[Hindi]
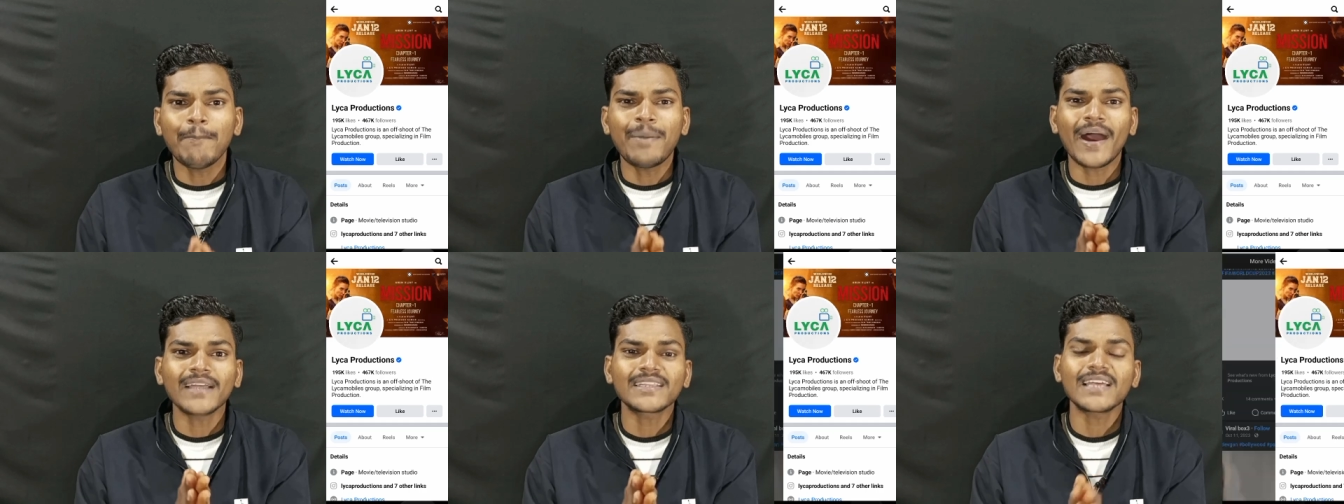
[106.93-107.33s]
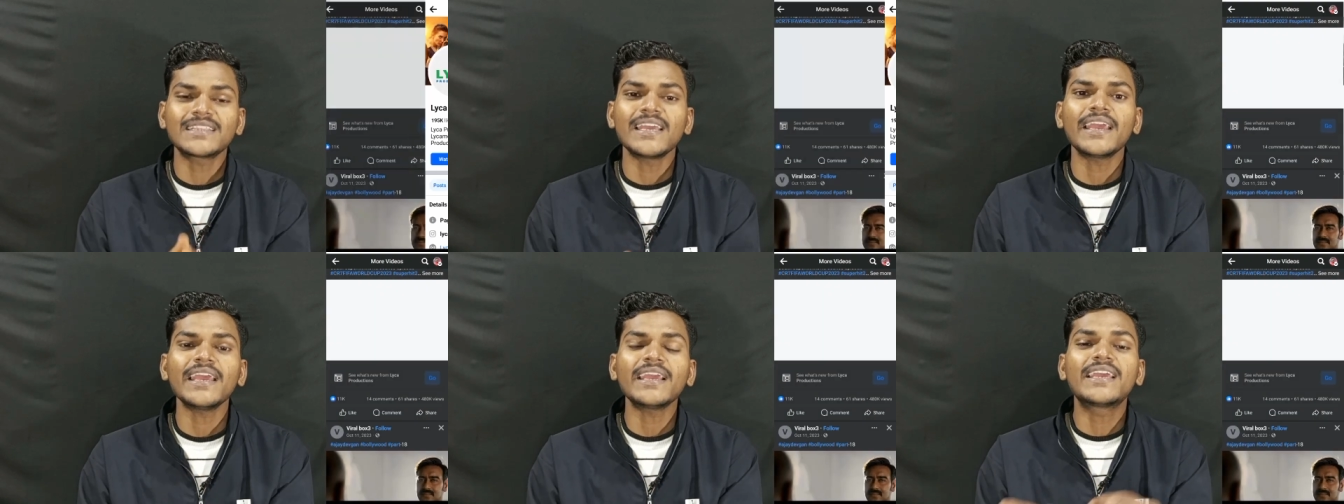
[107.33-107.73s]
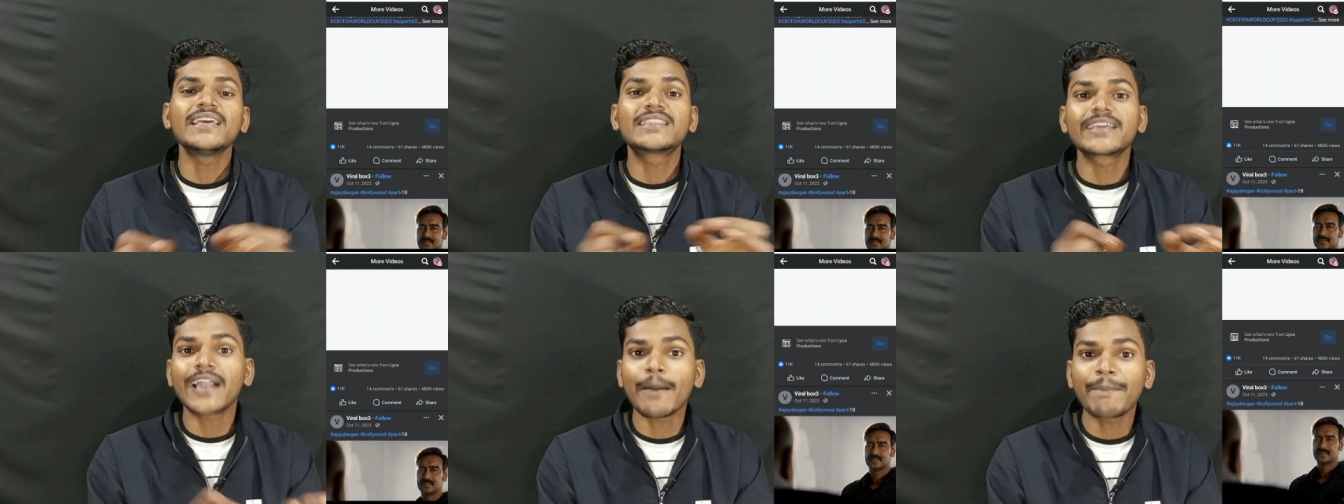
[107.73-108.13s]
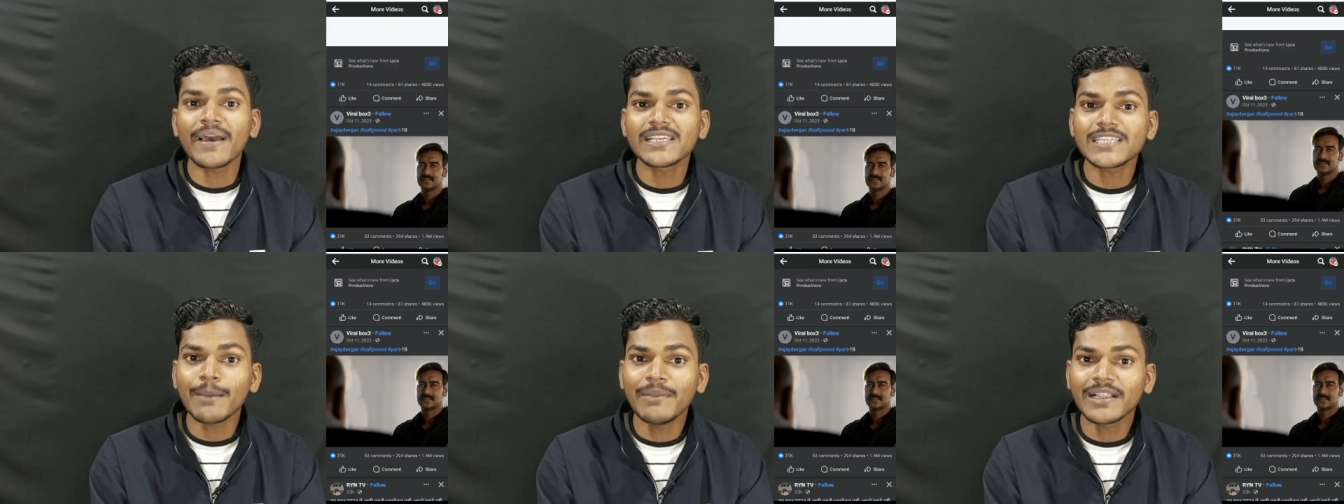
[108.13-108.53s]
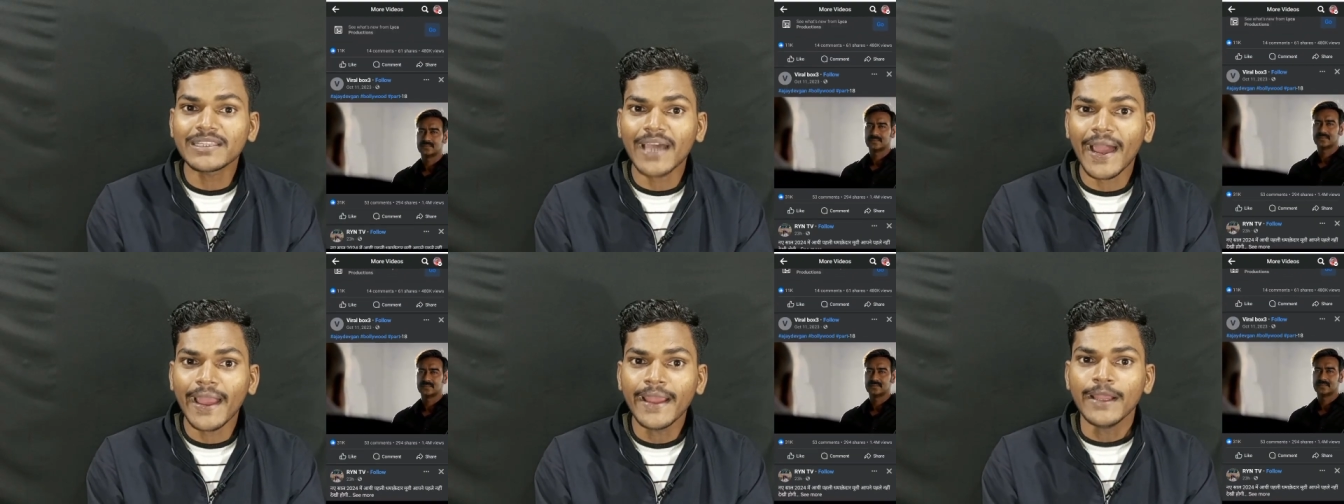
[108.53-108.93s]
अब बात आती है कि कितना पैसा
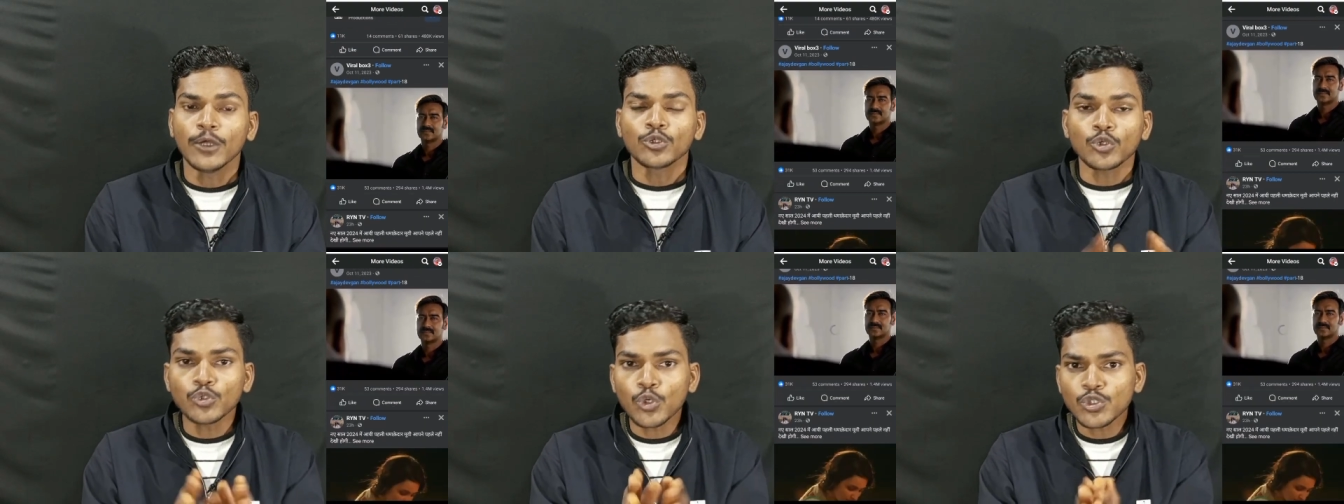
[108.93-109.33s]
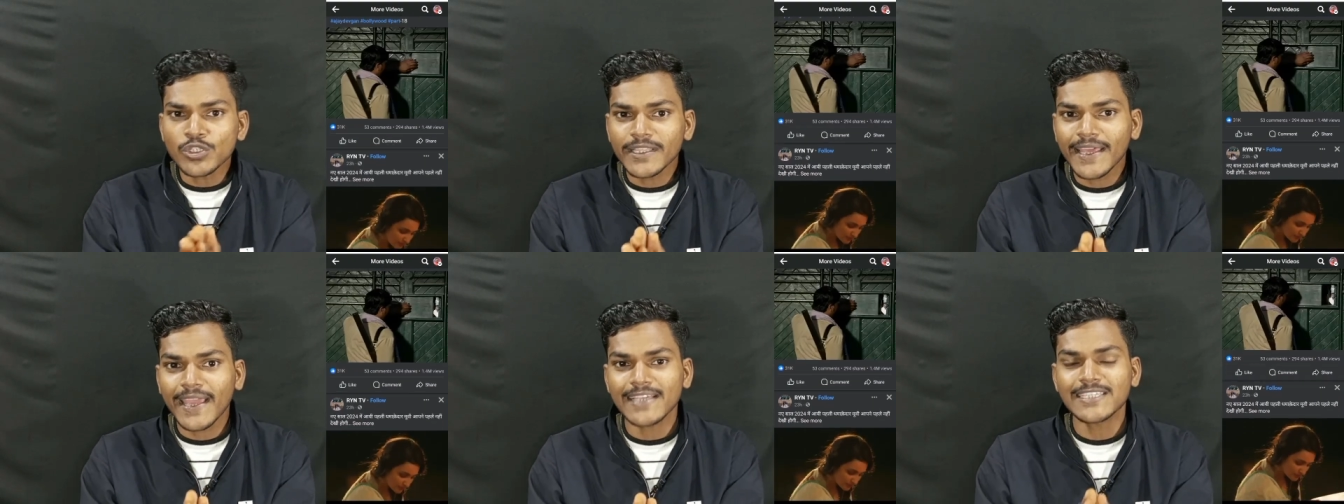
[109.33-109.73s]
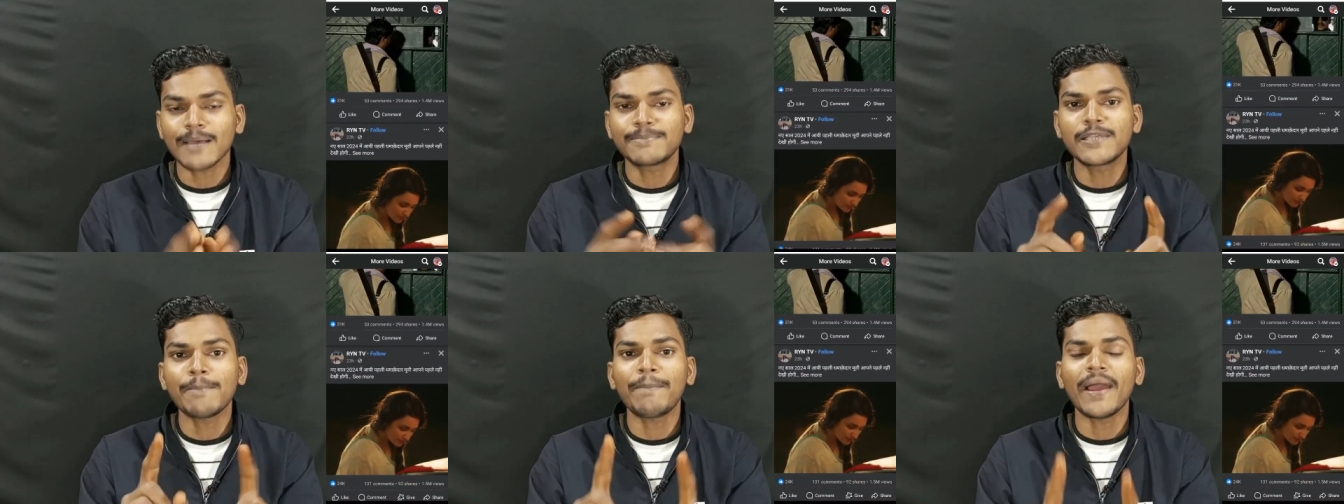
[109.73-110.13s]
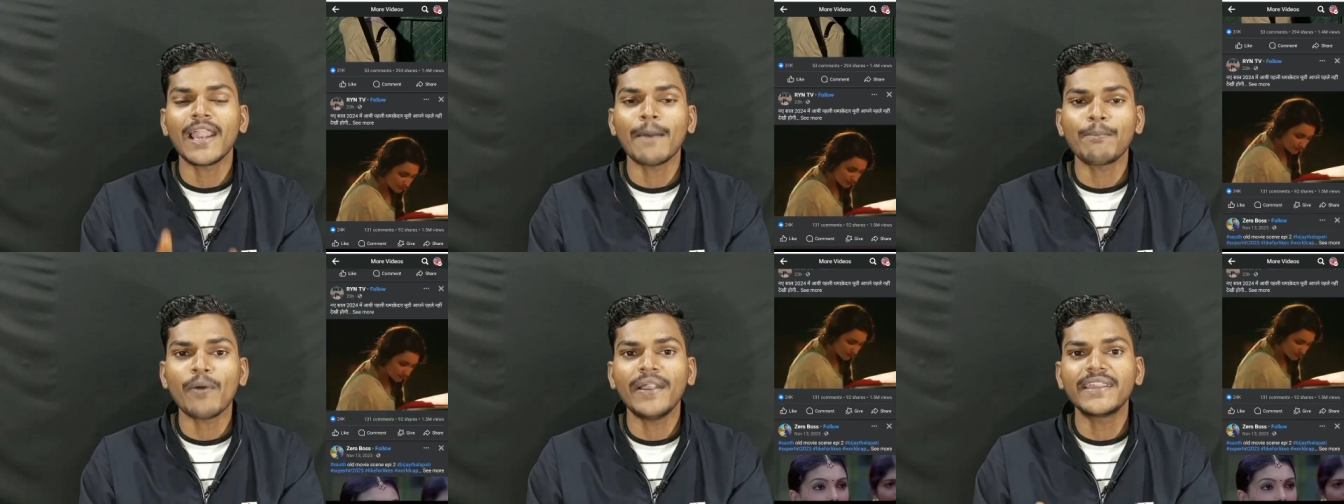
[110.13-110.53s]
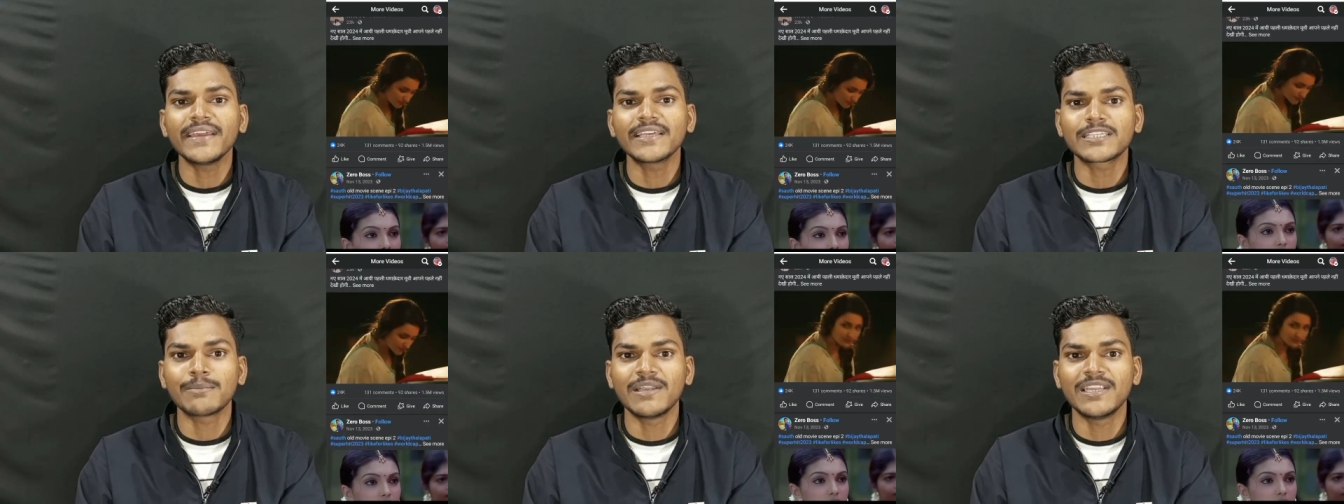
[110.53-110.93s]
मिलता है तो दोस्तों देखिए सबसे पहला पॉइंट ये